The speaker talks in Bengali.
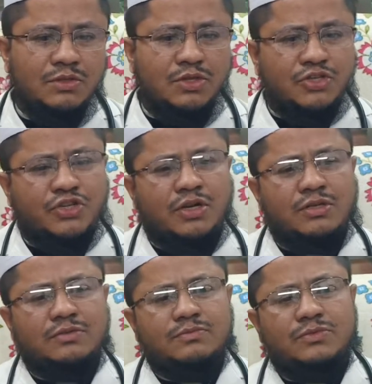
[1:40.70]
দর্শক
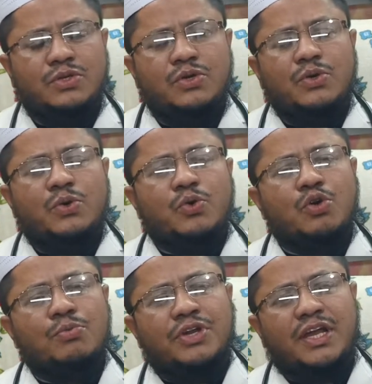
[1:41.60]

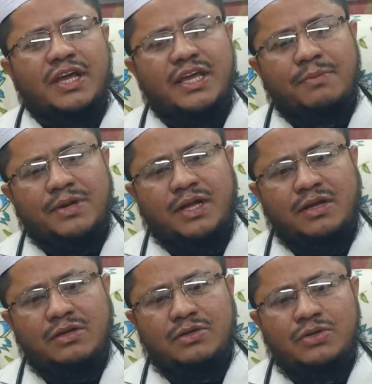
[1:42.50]
গমনের আগে আমরা
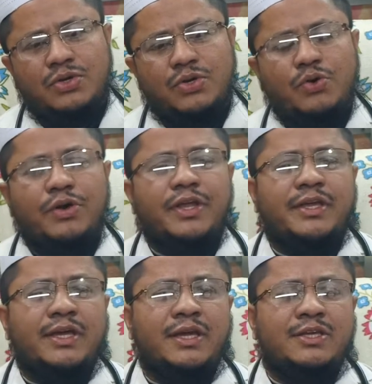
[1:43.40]

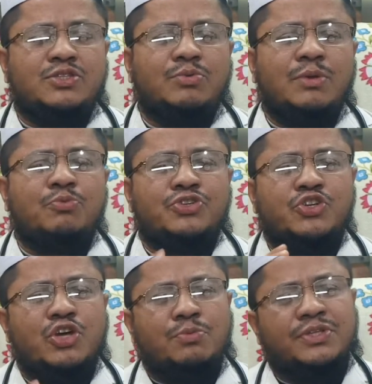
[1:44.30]
অনেকে ইস্যুগুলো বসি
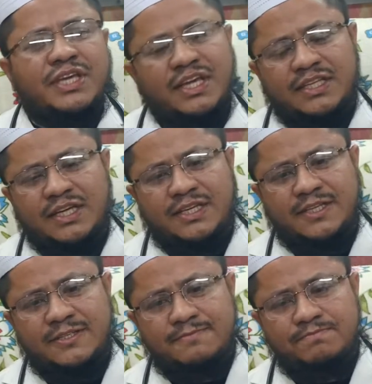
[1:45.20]
শরবত খেয়ে
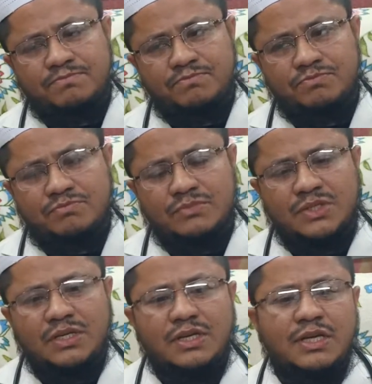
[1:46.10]
থাকি
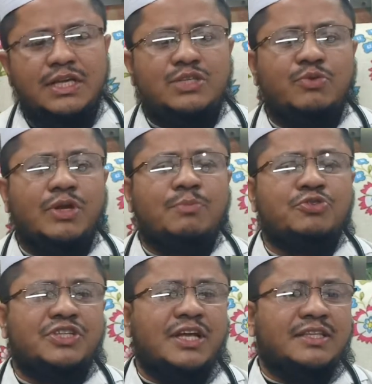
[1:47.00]
ইস্যুগুলো
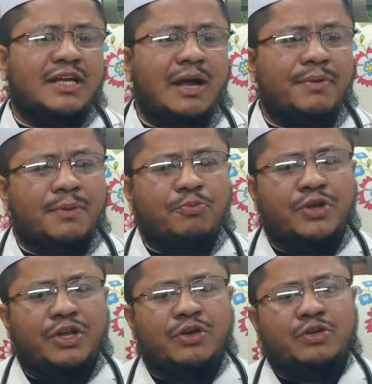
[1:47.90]
বসি রাত্রে খাবারের
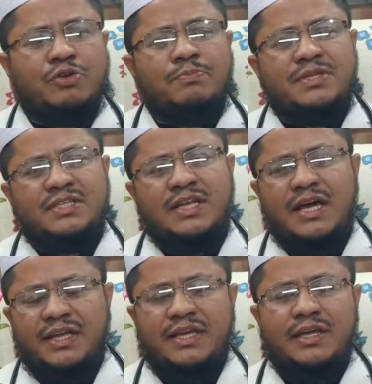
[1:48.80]
পরে অনেকক্ষণ বিজি না
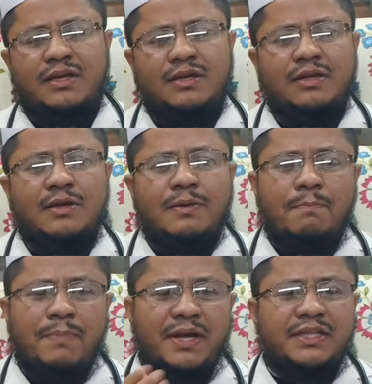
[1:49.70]
রেখে
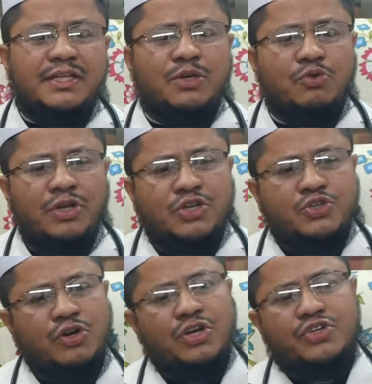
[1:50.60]
পানি দিয়ে গুলিয়ে
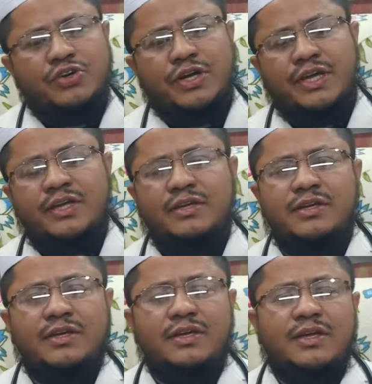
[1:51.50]
সঙ্গে সঙ্গেই
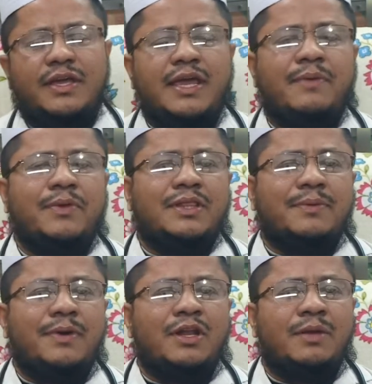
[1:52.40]
খেয়ে
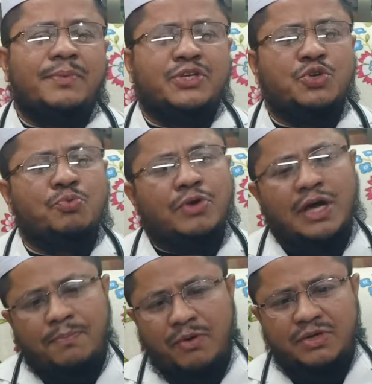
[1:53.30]
ফেলতে পারলে বেশি
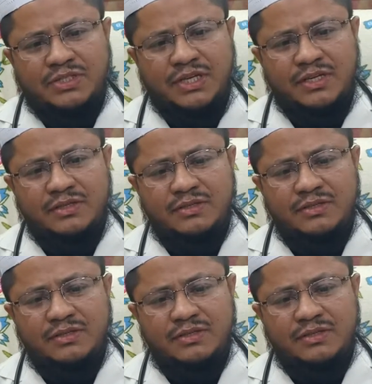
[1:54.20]
উপকার পাওয়া যায়